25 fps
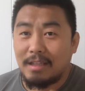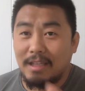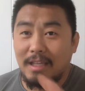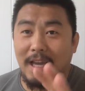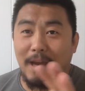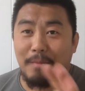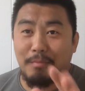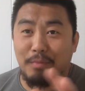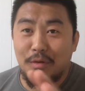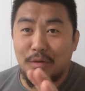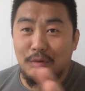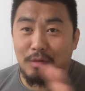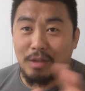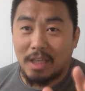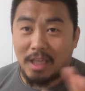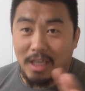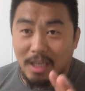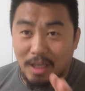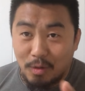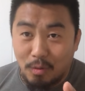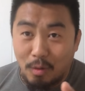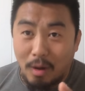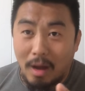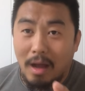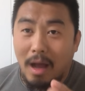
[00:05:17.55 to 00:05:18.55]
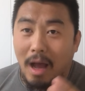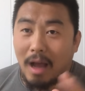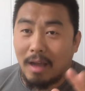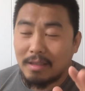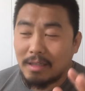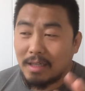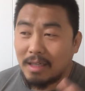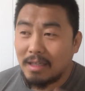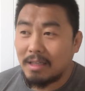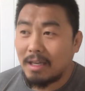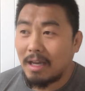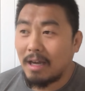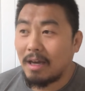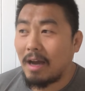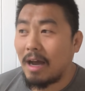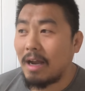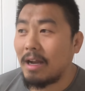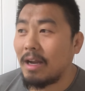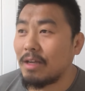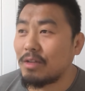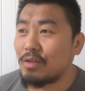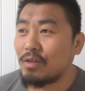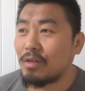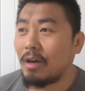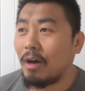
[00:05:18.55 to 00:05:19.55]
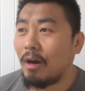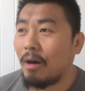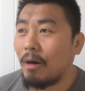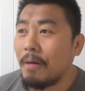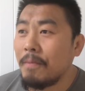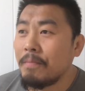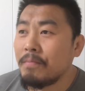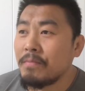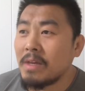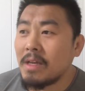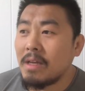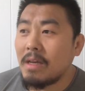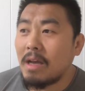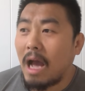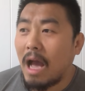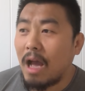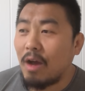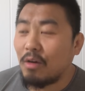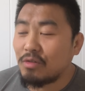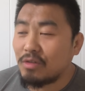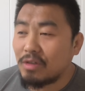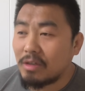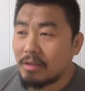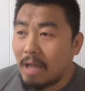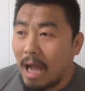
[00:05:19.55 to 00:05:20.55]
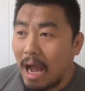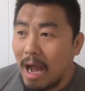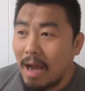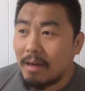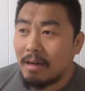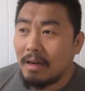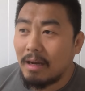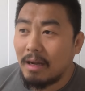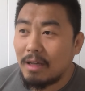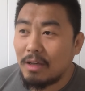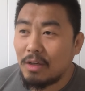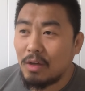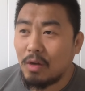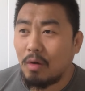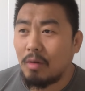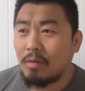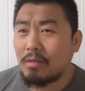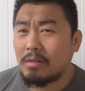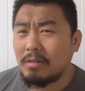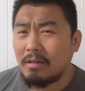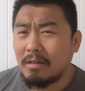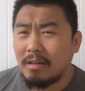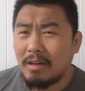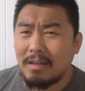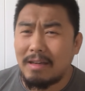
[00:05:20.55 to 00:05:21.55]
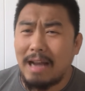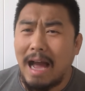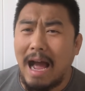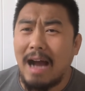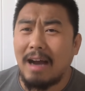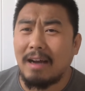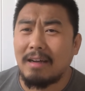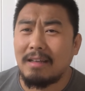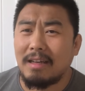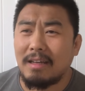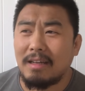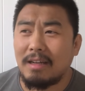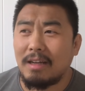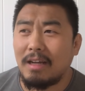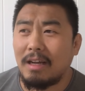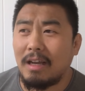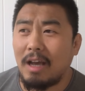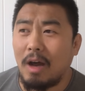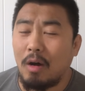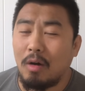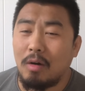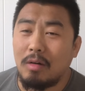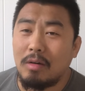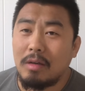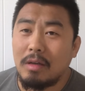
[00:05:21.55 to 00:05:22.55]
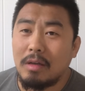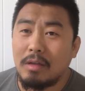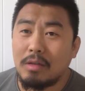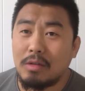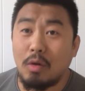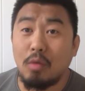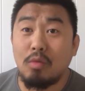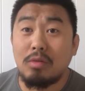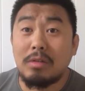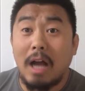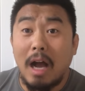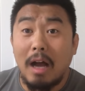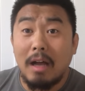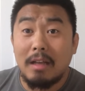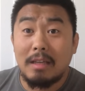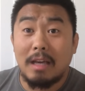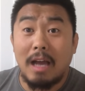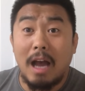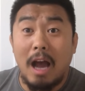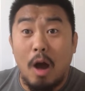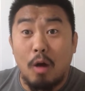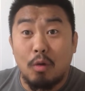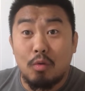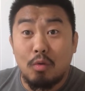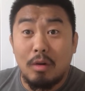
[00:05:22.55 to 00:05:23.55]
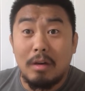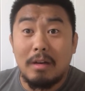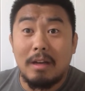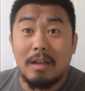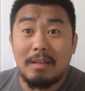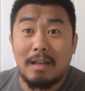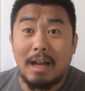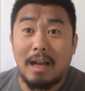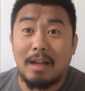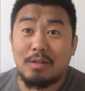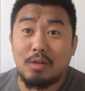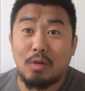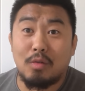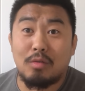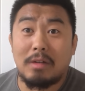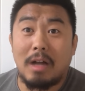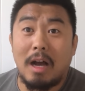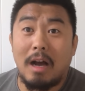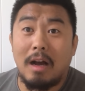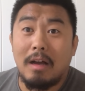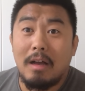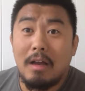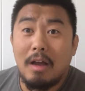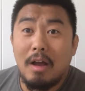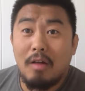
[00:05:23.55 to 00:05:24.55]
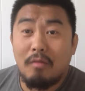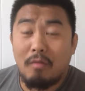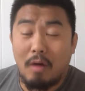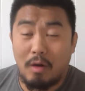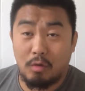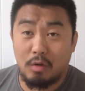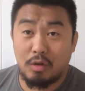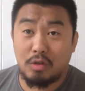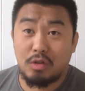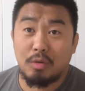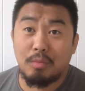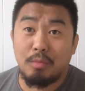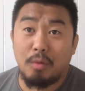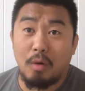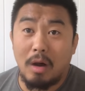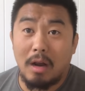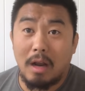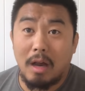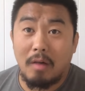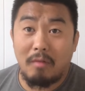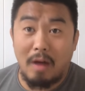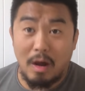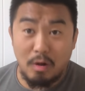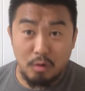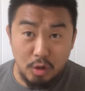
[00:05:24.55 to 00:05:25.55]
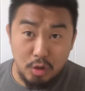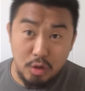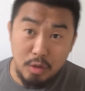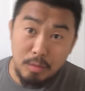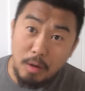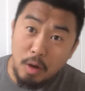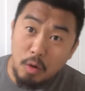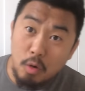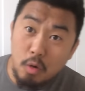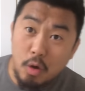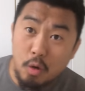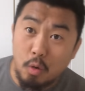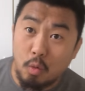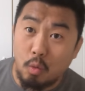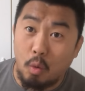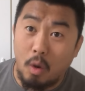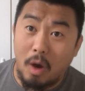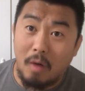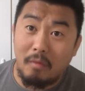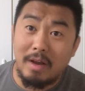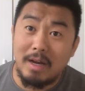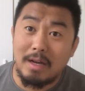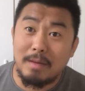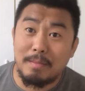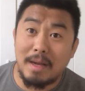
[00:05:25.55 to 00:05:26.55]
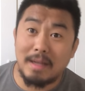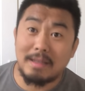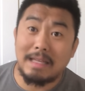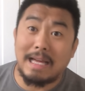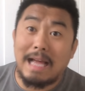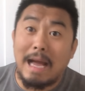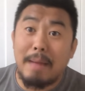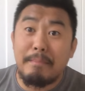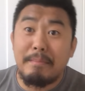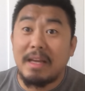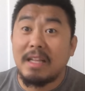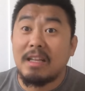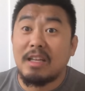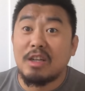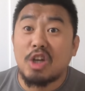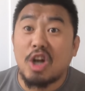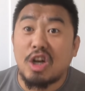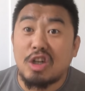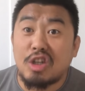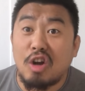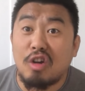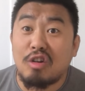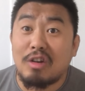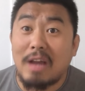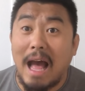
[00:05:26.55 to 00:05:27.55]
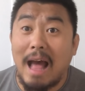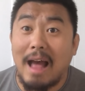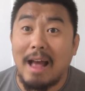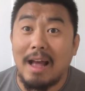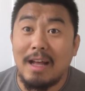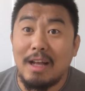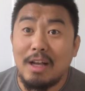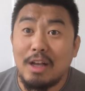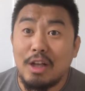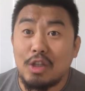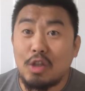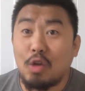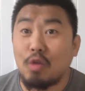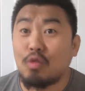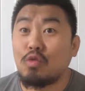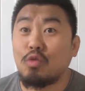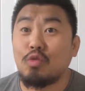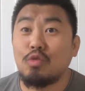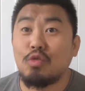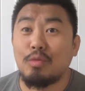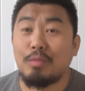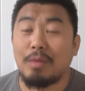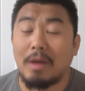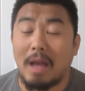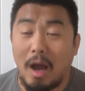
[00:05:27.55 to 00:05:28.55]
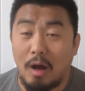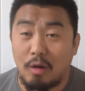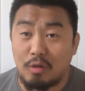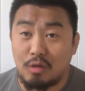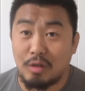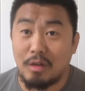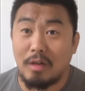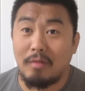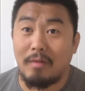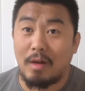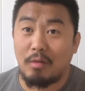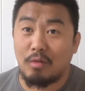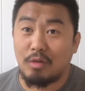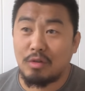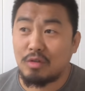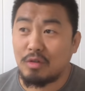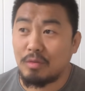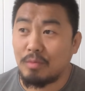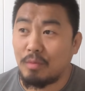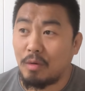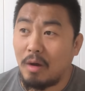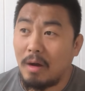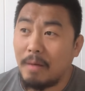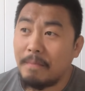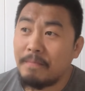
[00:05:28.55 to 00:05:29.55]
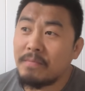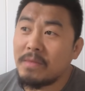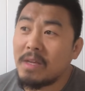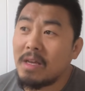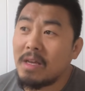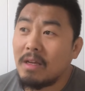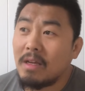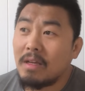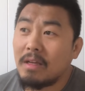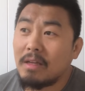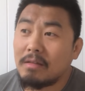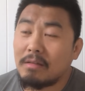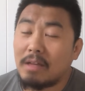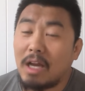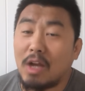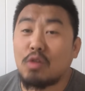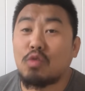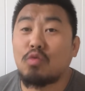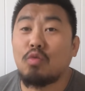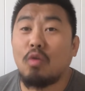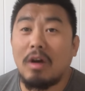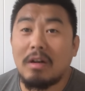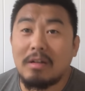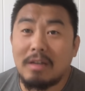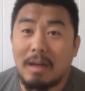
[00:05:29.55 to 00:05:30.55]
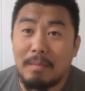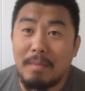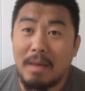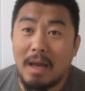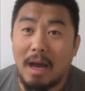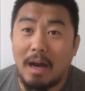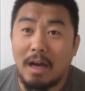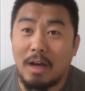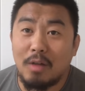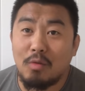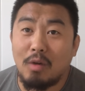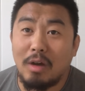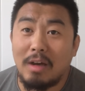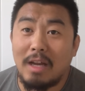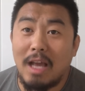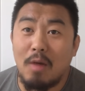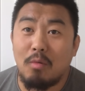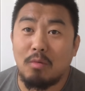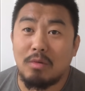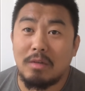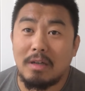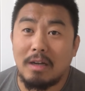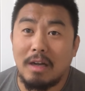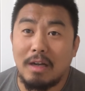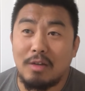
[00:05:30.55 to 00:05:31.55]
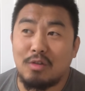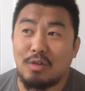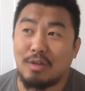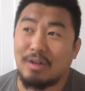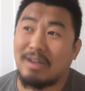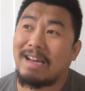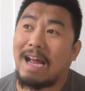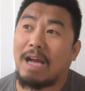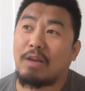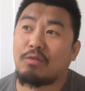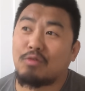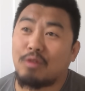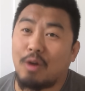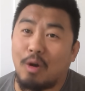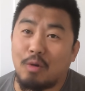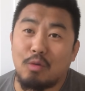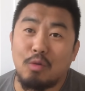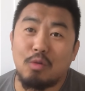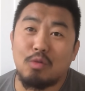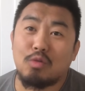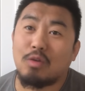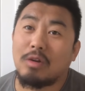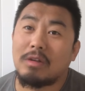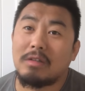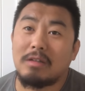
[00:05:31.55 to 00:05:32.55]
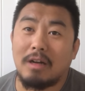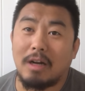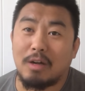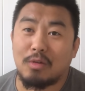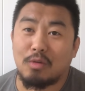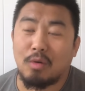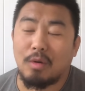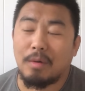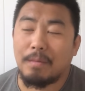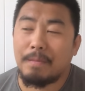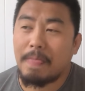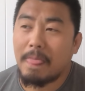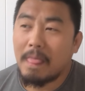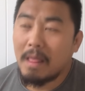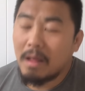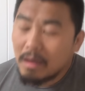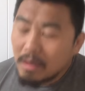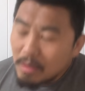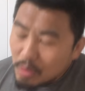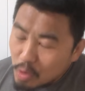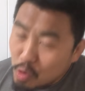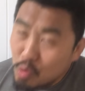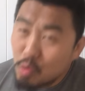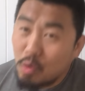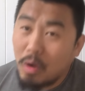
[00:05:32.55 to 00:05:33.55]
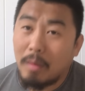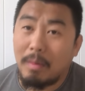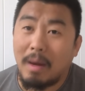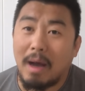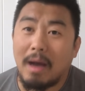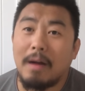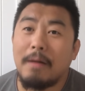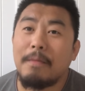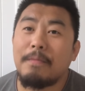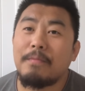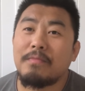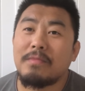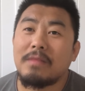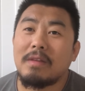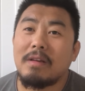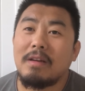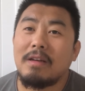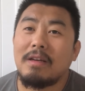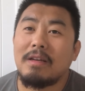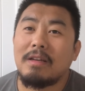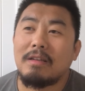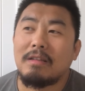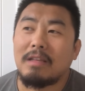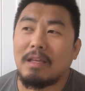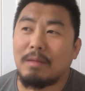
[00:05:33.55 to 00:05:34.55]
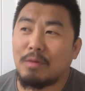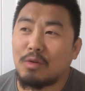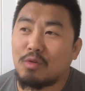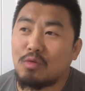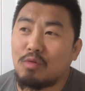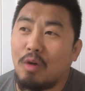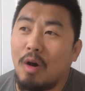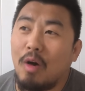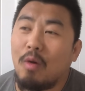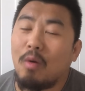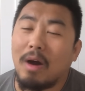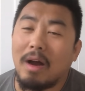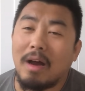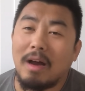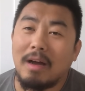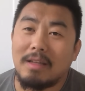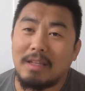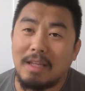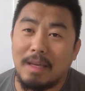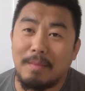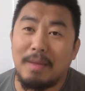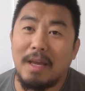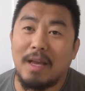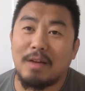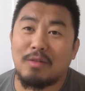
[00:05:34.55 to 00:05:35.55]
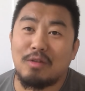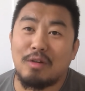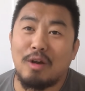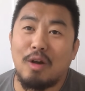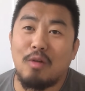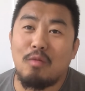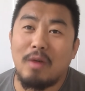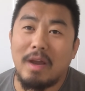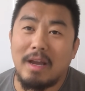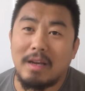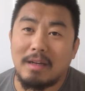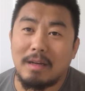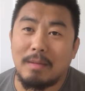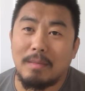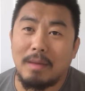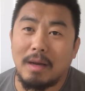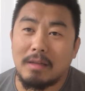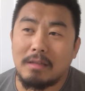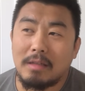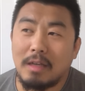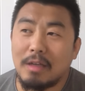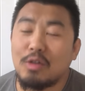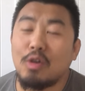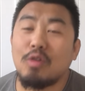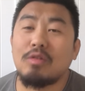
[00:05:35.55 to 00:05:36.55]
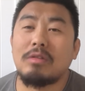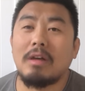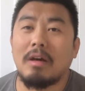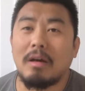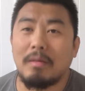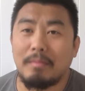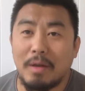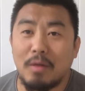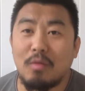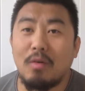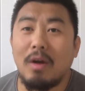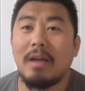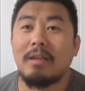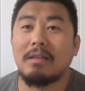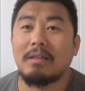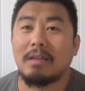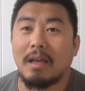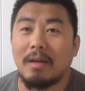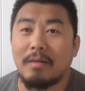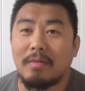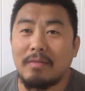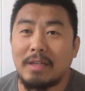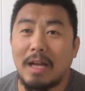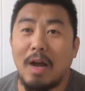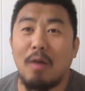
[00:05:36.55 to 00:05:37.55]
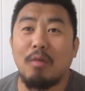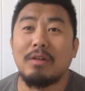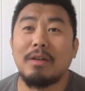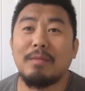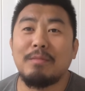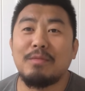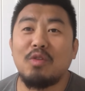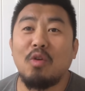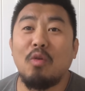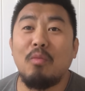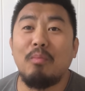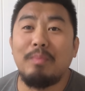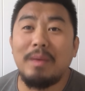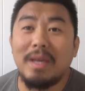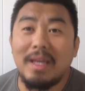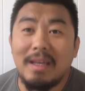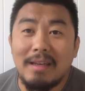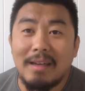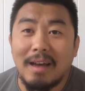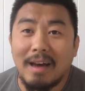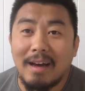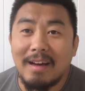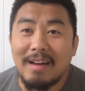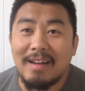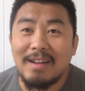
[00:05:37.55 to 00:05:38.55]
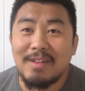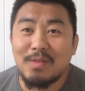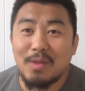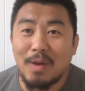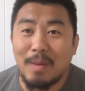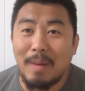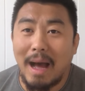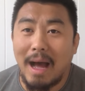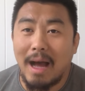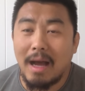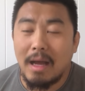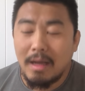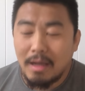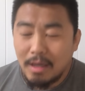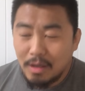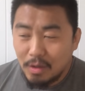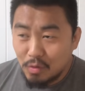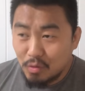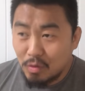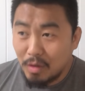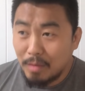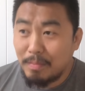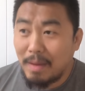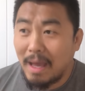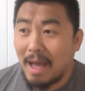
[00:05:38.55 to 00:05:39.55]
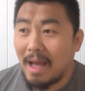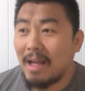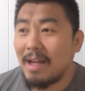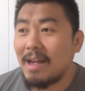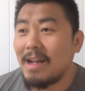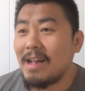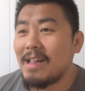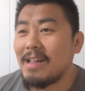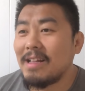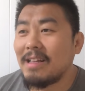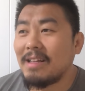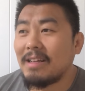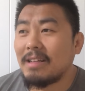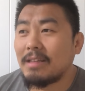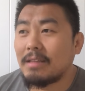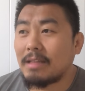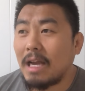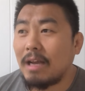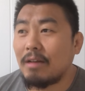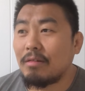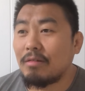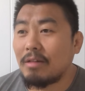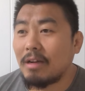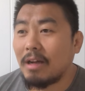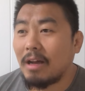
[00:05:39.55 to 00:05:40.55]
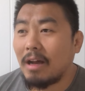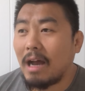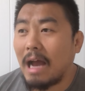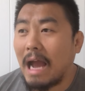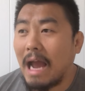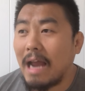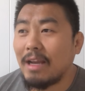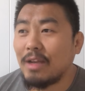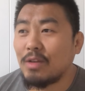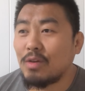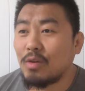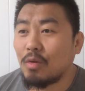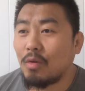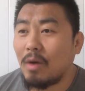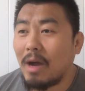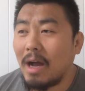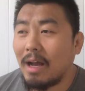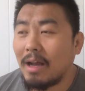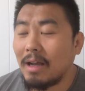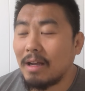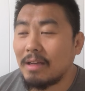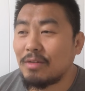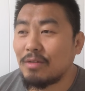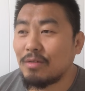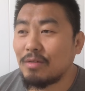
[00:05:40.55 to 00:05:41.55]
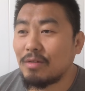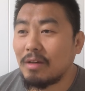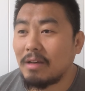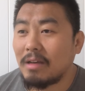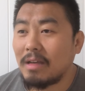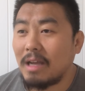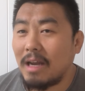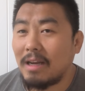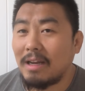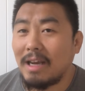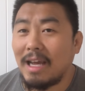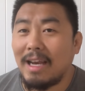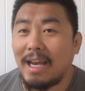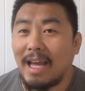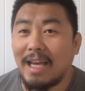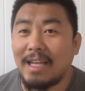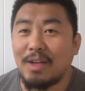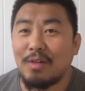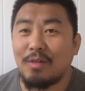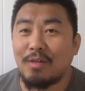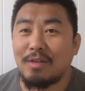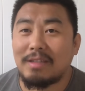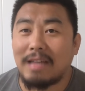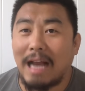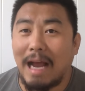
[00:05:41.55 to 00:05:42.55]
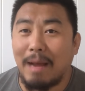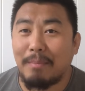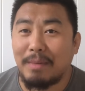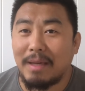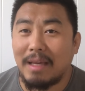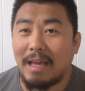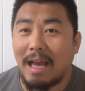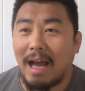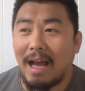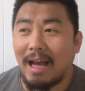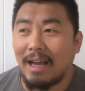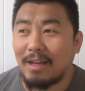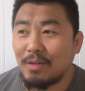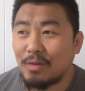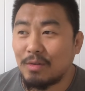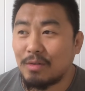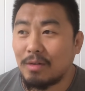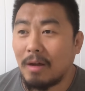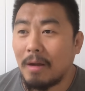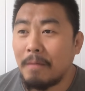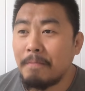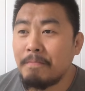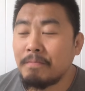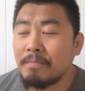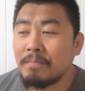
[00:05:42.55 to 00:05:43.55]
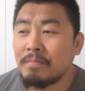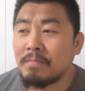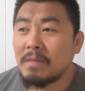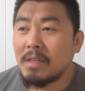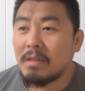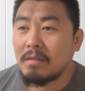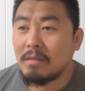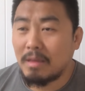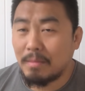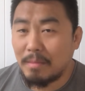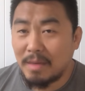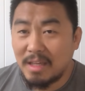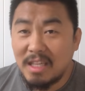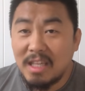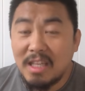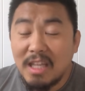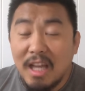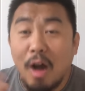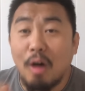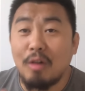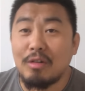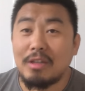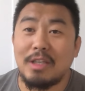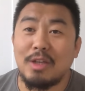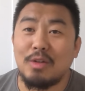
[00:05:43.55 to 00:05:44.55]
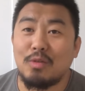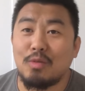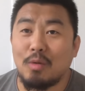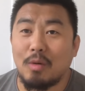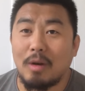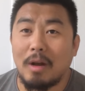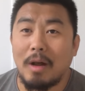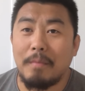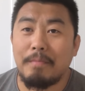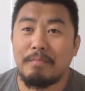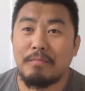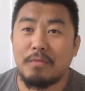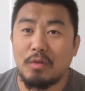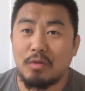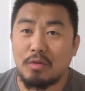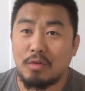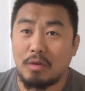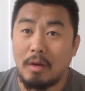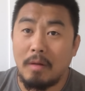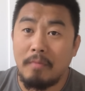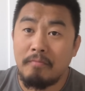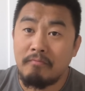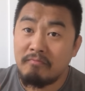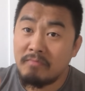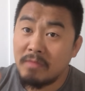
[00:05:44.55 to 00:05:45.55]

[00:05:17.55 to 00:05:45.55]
你也不用提我啊，谢谢。完了之后，还有其他人有这个那个的聊。都上，你看好多人呢，都上网络直播了。网络直播会火，为什么呀？大家没的事干，都出去不了，只能网络直播。那说什么呀？很多练武的人只能拿徐晓东说热度，说吧，你们说我，你们也知道为什么，蹭就蹭，没关系，让我那么牛逼呢，对吧？随便。但是呢，还那句话，就是像雷雷这种傻逼啊，就是你们一定要记住了，就是